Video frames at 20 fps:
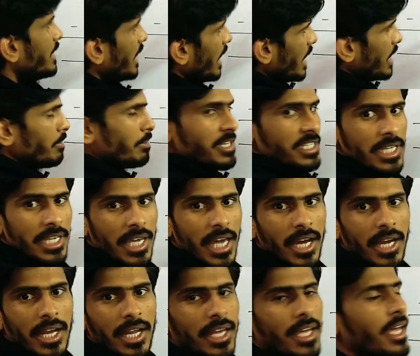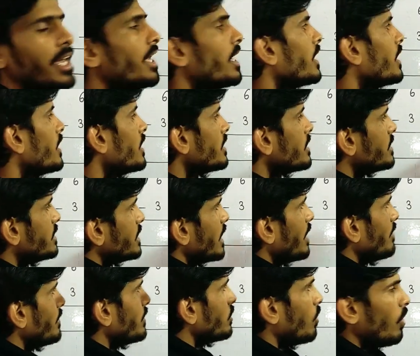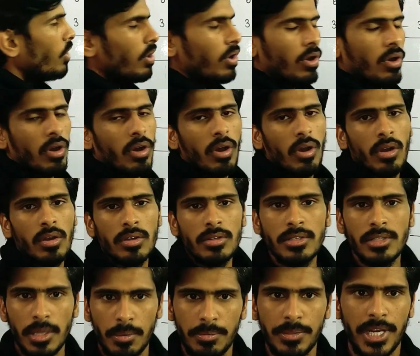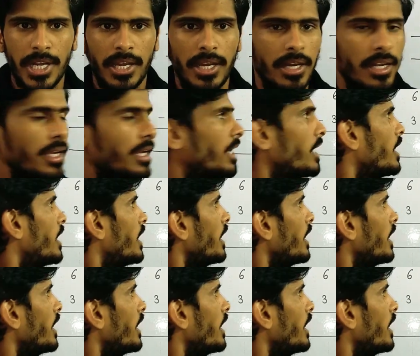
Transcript: टेन में से क्या करेंगे सेवन को सब्ट्रैक्ट करेंगे